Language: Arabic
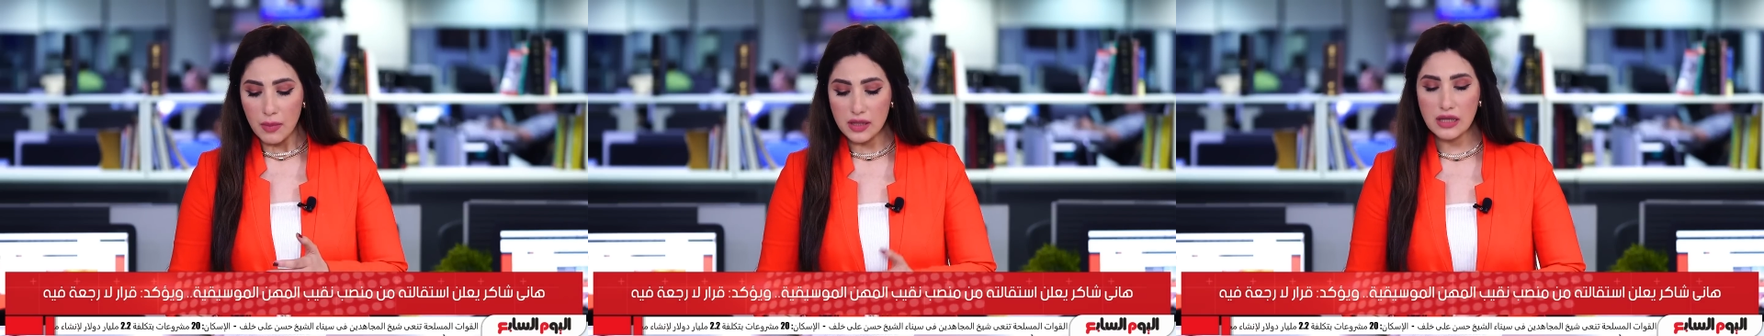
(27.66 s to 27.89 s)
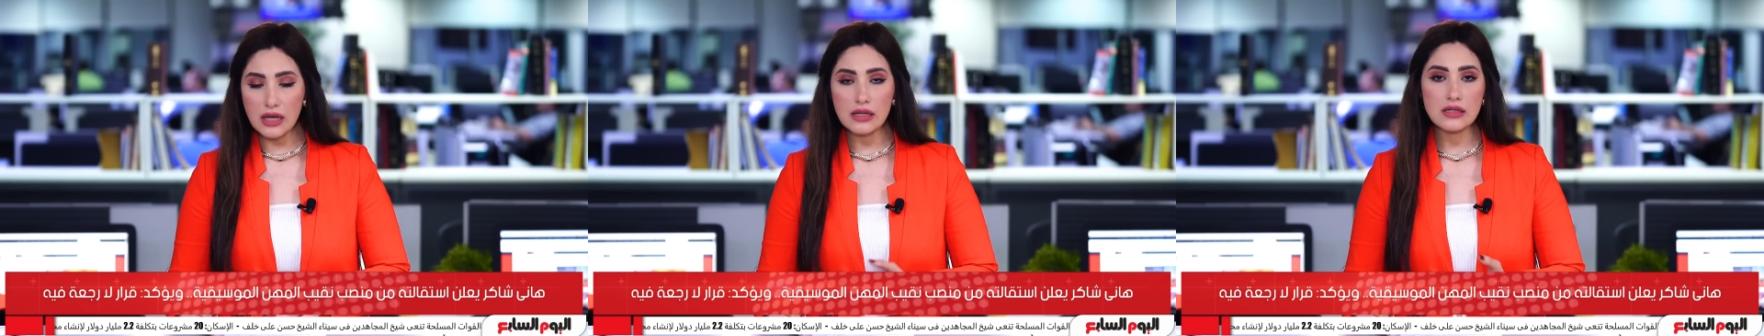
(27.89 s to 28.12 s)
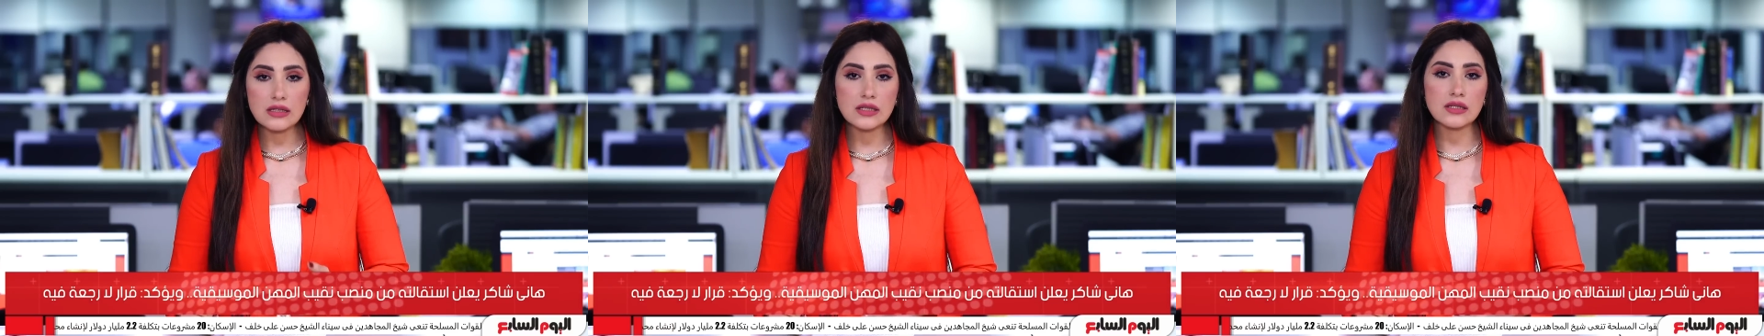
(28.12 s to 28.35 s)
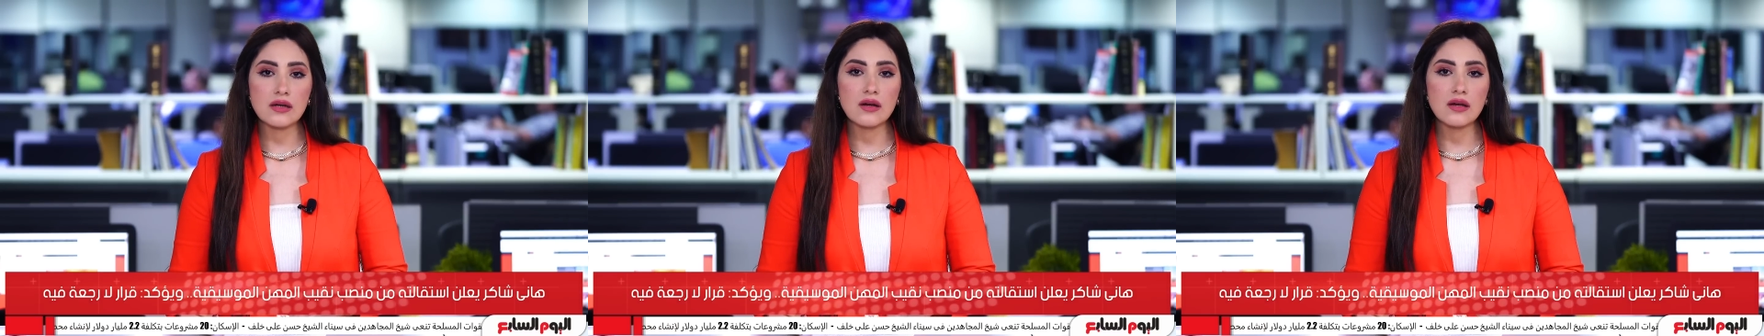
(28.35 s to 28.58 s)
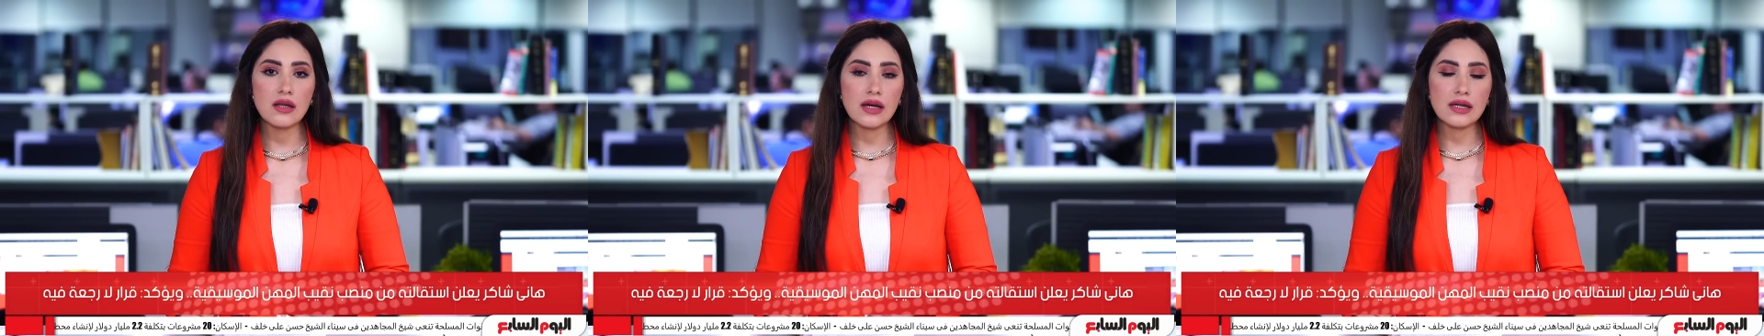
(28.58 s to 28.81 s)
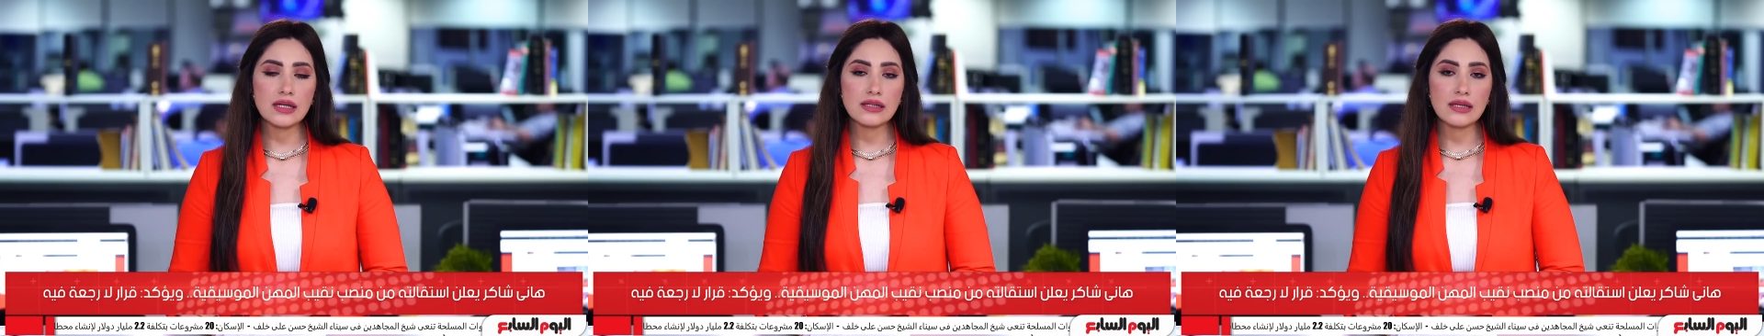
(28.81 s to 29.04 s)
اعتقد الاستقاله
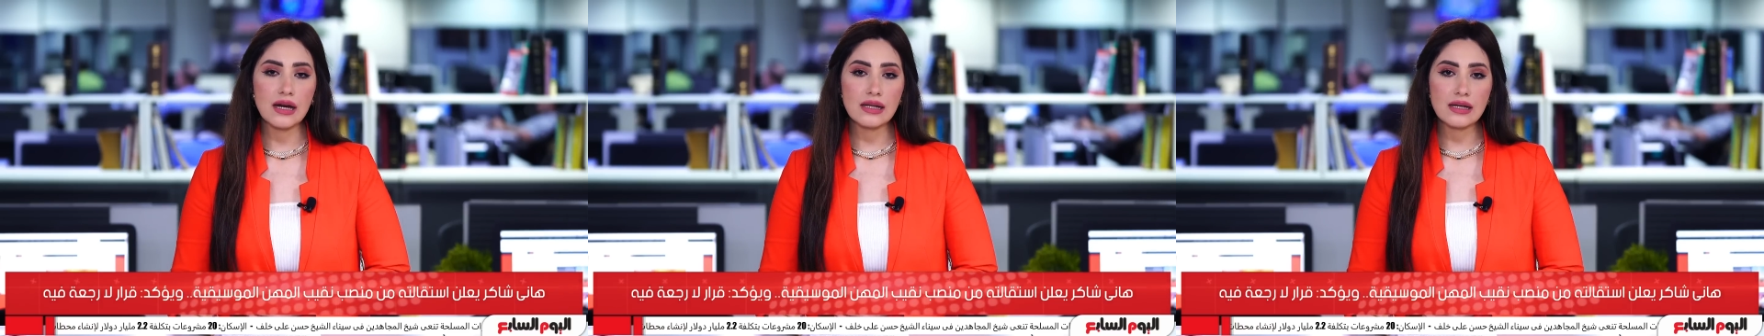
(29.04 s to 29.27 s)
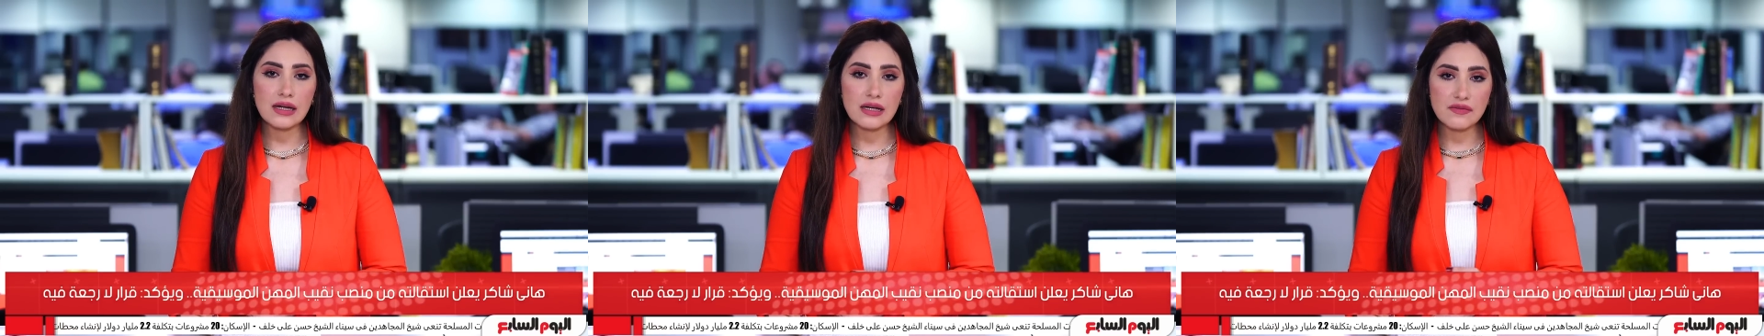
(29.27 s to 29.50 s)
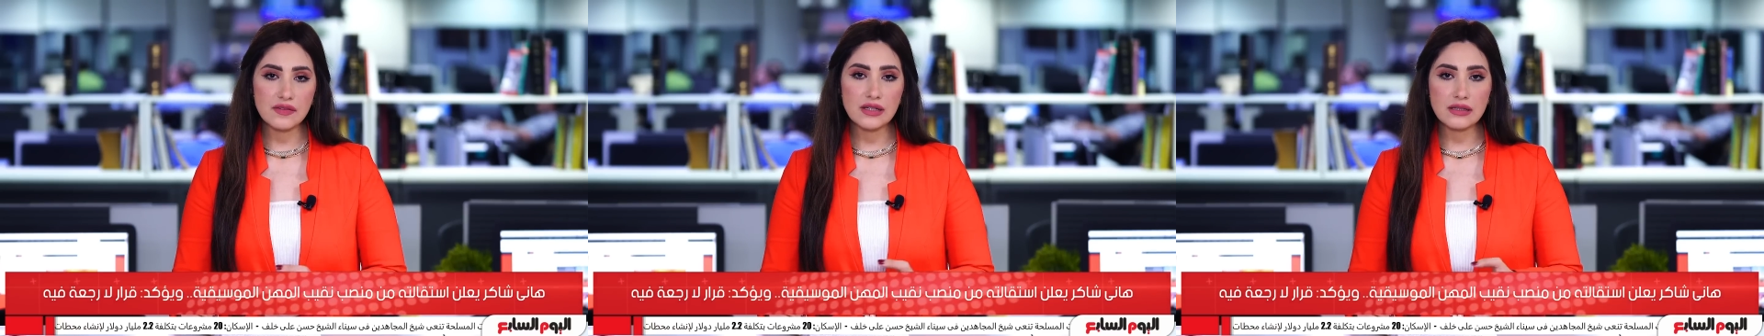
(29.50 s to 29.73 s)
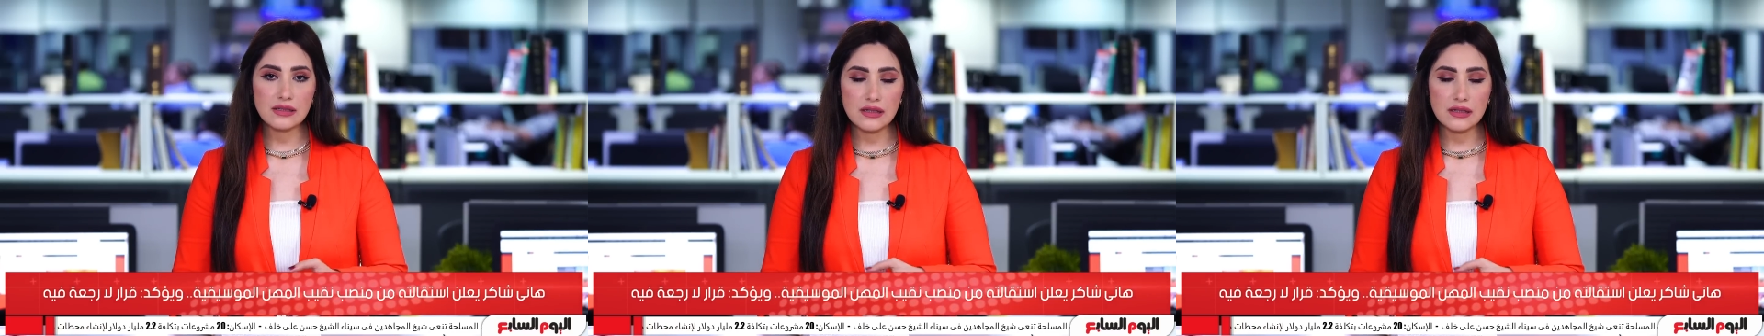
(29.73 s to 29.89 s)
اكيد على خلفيه